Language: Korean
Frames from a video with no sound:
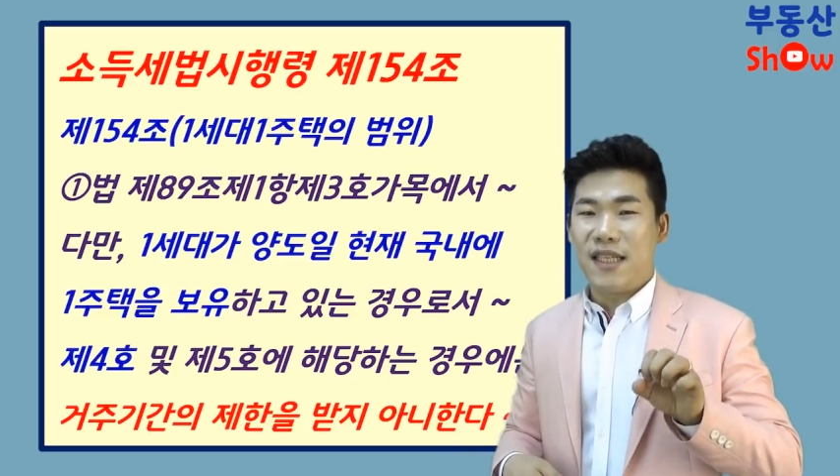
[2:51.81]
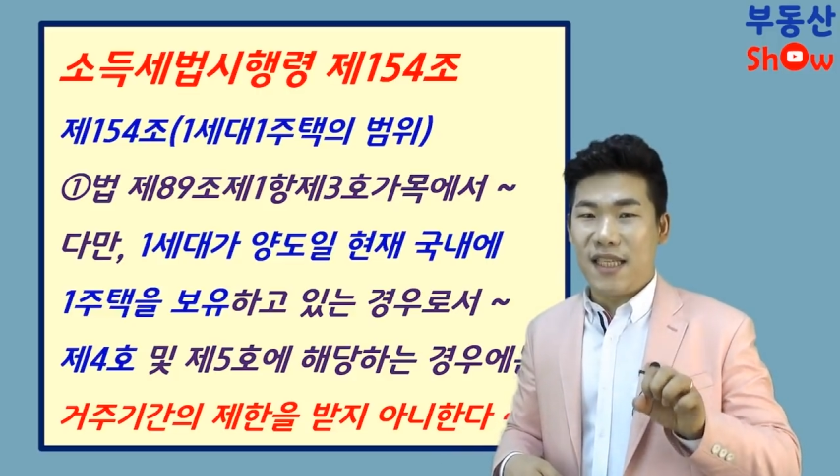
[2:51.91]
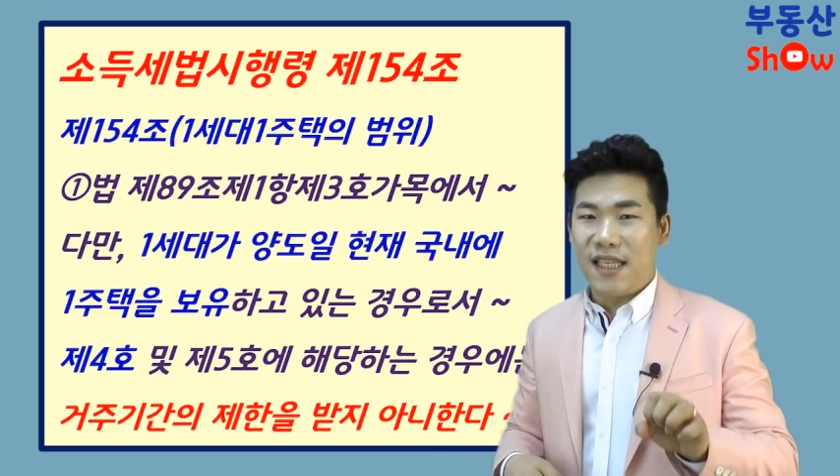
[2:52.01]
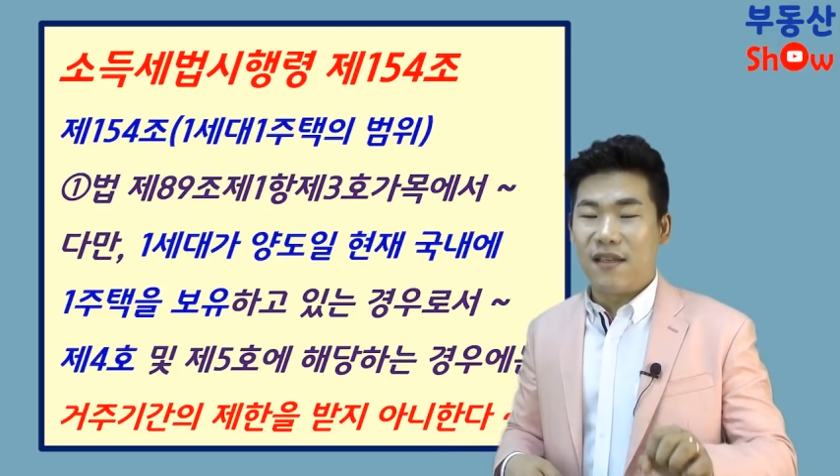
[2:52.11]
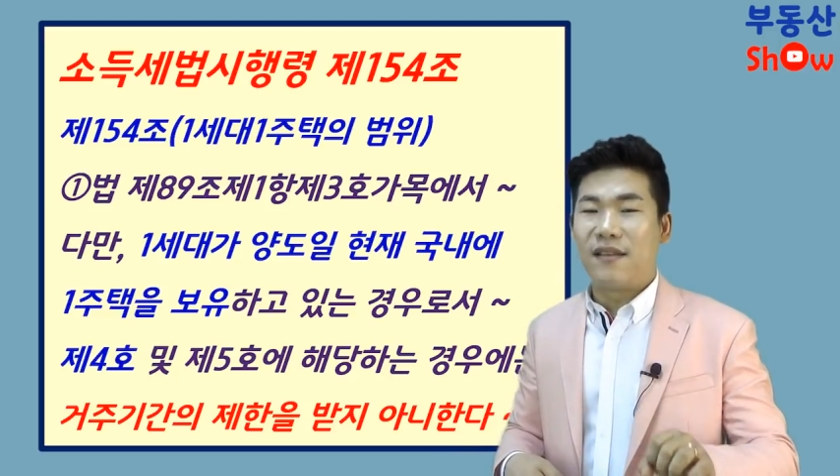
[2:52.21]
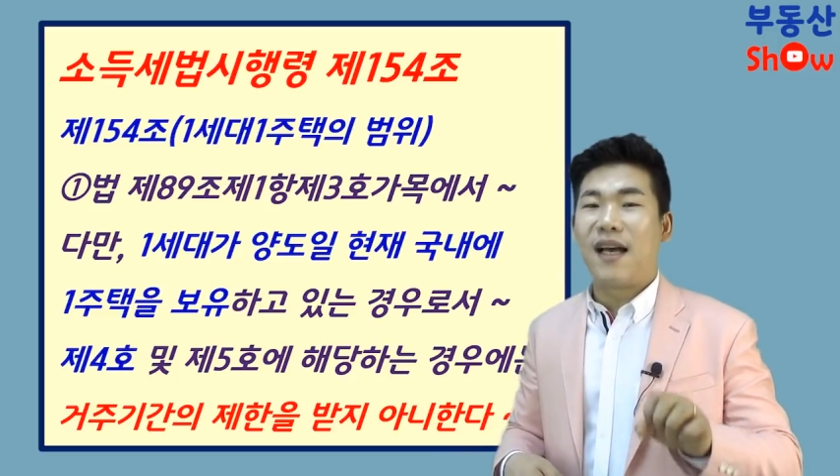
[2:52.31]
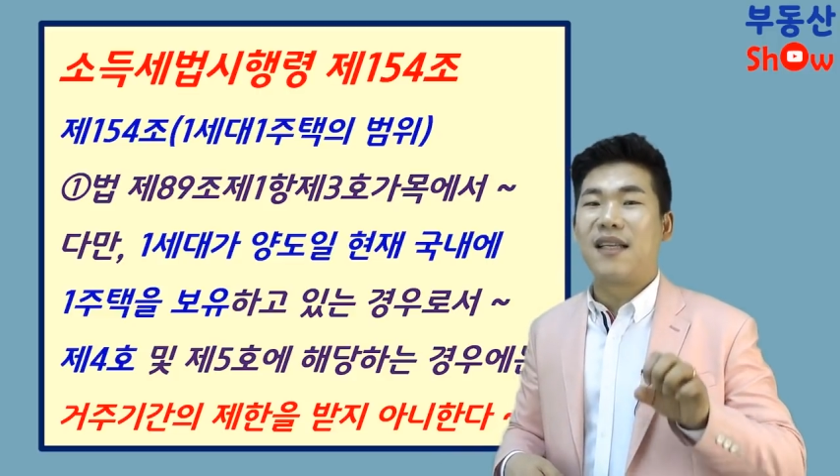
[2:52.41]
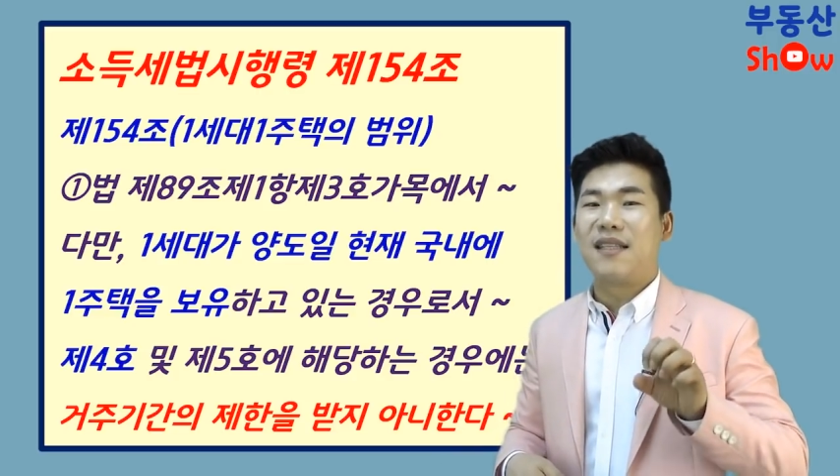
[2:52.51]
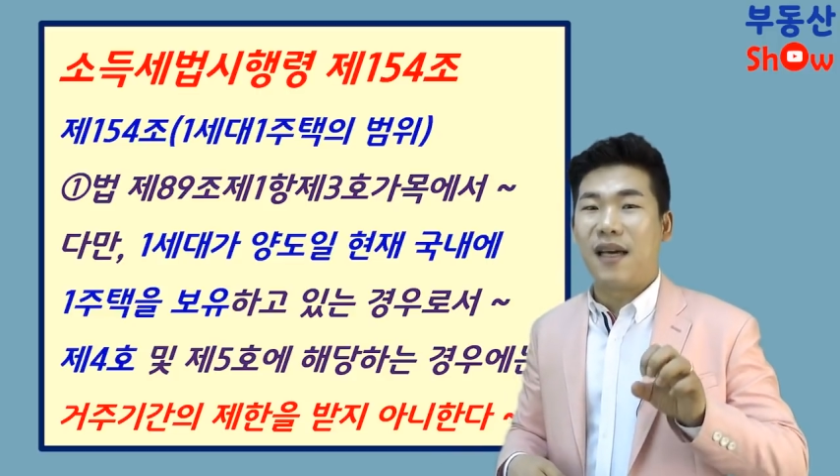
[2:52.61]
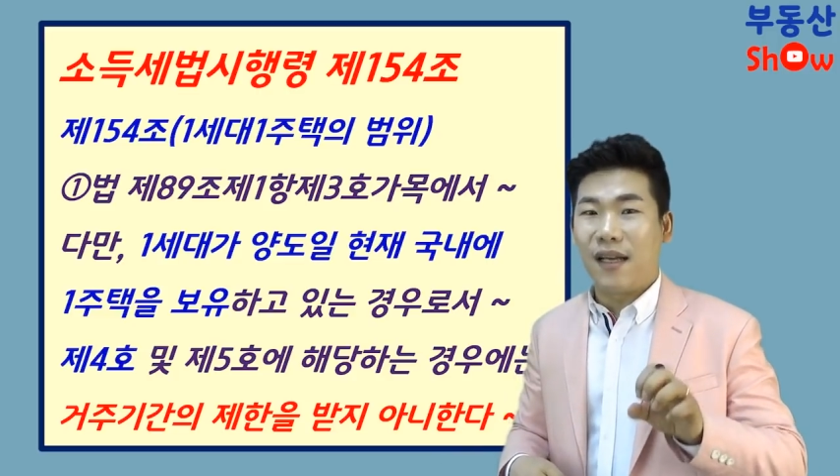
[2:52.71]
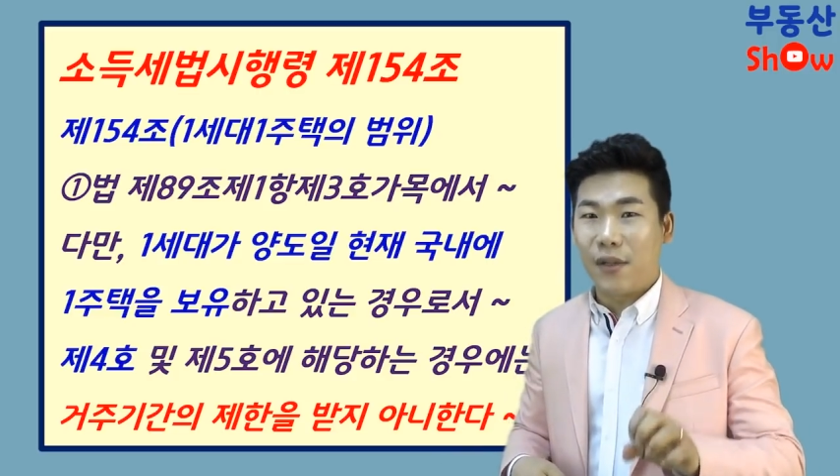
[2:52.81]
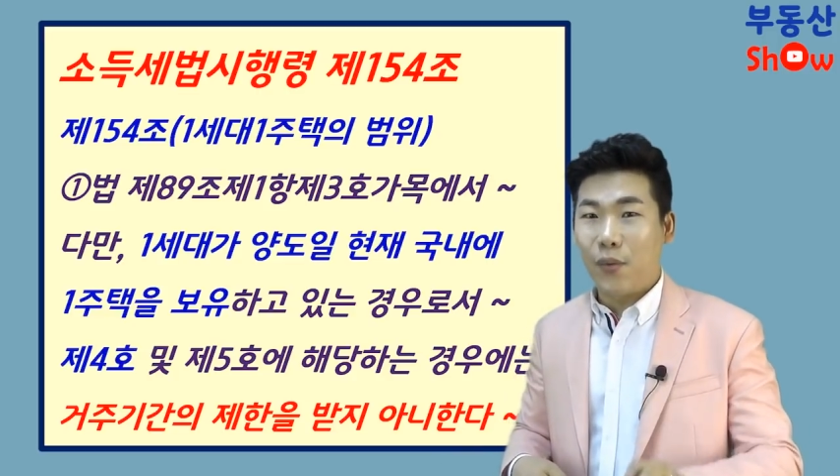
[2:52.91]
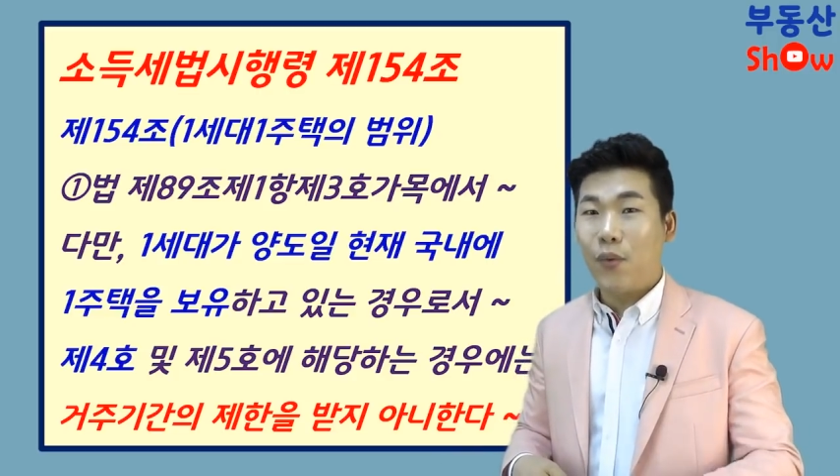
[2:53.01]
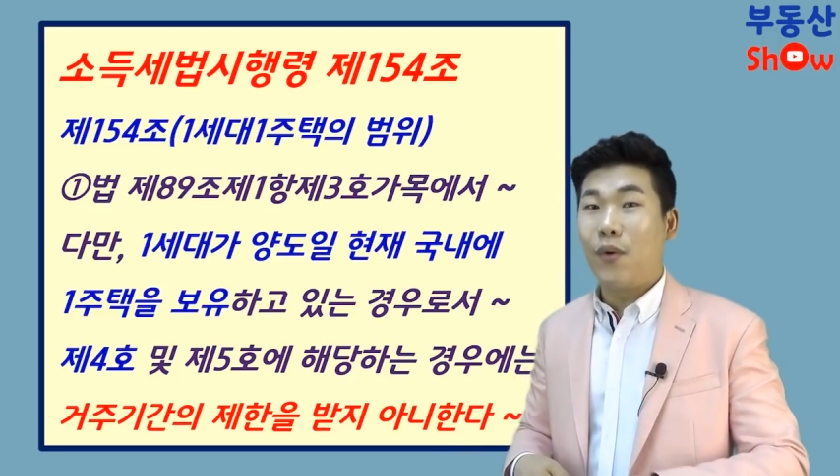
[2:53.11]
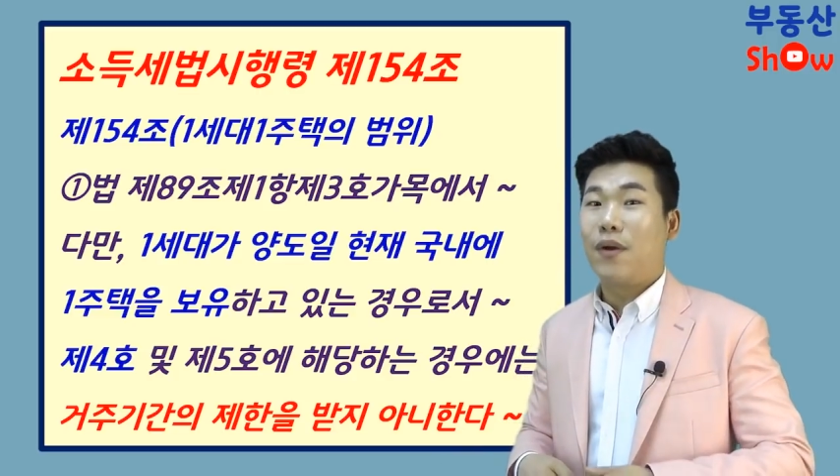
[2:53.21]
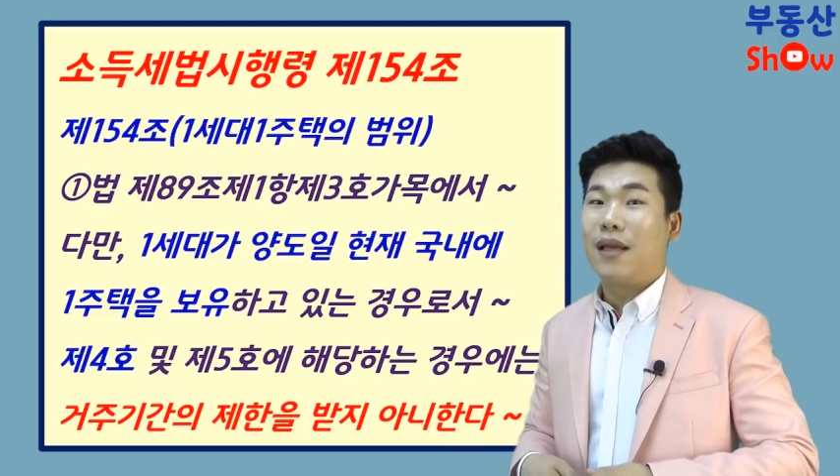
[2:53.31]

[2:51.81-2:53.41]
2년 하지 않아도